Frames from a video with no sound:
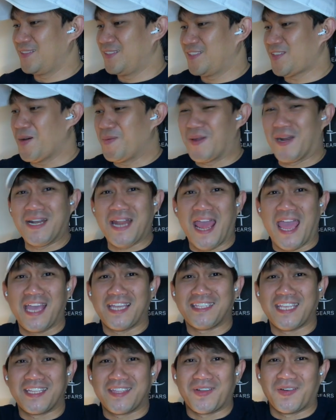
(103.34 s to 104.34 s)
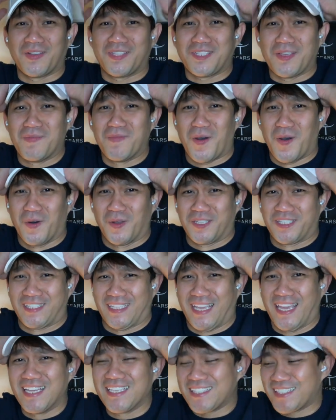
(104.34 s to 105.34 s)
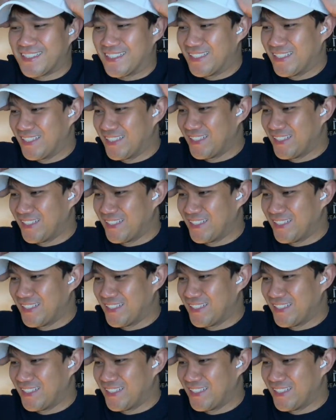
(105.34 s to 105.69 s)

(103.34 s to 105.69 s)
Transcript: Sobrang na-excite ako sa boses.